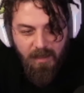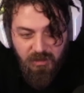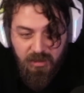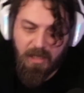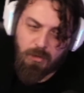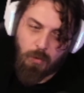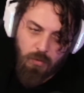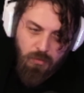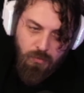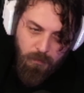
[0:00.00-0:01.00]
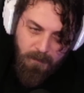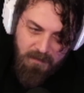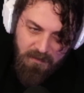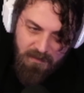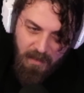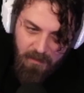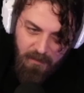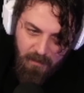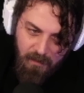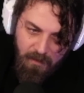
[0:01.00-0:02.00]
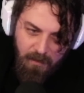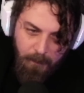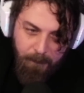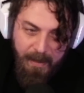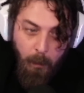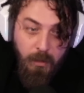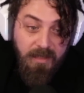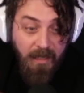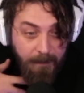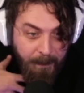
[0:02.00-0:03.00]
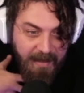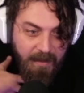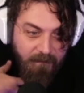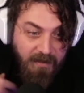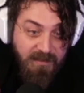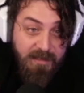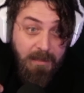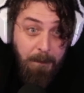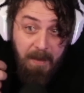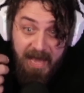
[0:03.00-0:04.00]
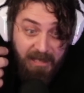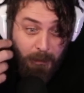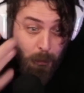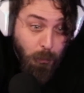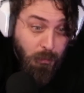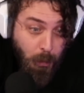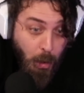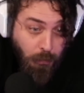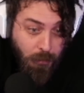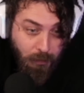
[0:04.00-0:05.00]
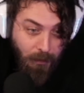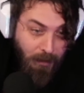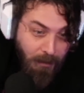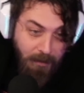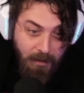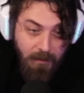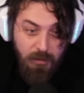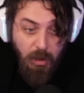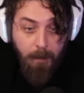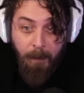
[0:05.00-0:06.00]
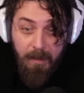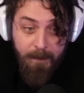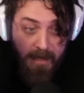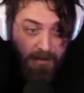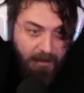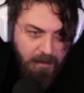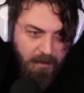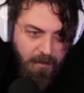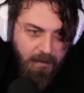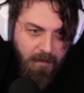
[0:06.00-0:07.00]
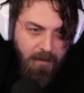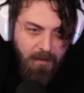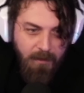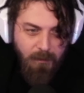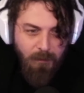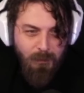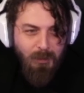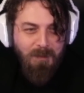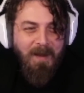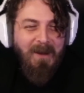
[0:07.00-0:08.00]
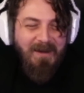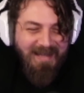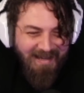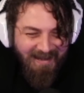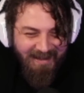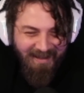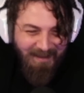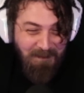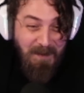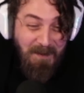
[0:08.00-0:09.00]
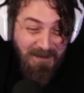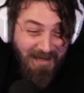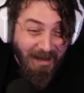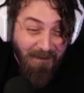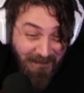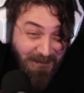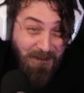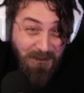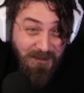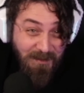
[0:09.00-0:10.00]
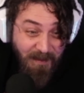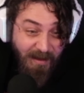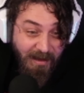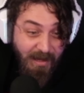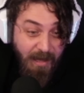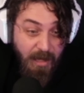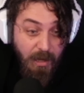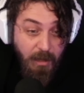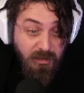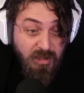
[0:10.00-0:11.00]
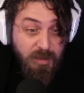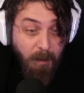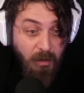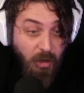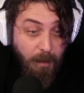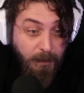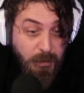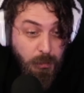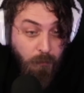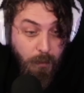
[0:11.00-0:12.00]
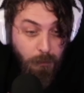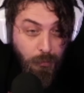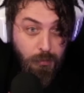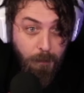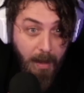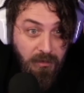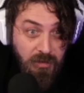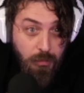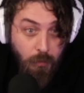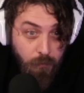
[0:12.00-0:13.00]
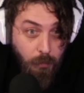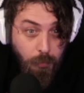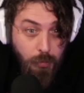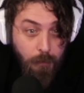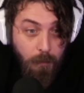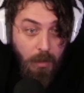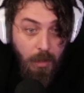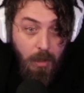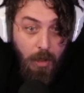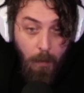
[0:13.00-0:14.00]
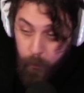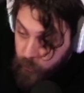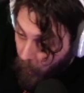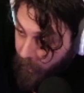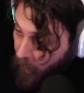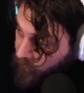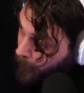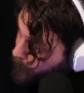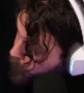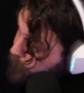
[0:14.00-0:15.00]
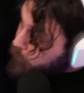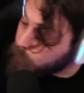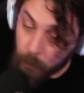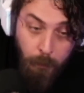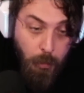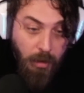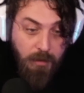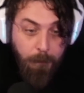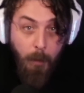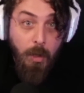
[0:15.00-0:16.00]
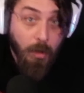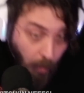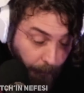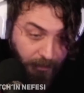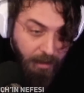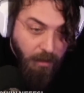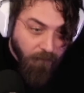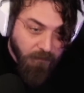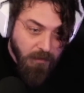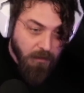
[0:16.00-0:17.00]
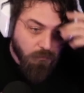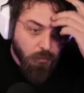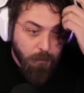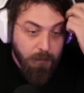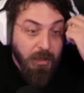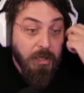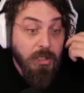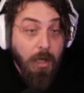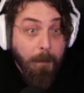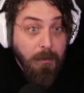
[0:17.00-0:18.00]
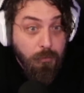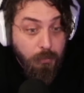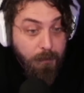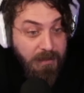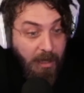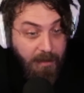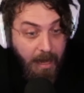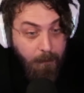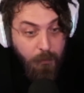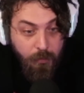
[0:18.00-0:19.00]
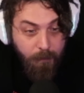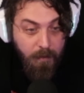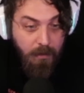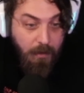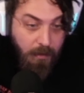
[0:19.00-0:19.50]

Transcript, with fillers: Ya cidden çok kötü durumdasınız lan. B12 hadi bende var sizdeki B204. Çarpanı bile değil. Sus B12. Birbirimizle kavga ediyormuşuz değil mi? Siz bana ana bacı sövüyormuşuz. Ben size sövüyormuşum. Burada ayakta böyle yumruk yumruk atıp böyle kameraya kafalar atıyorum. Yayını kapatıyorum bir daha gelmiyorum.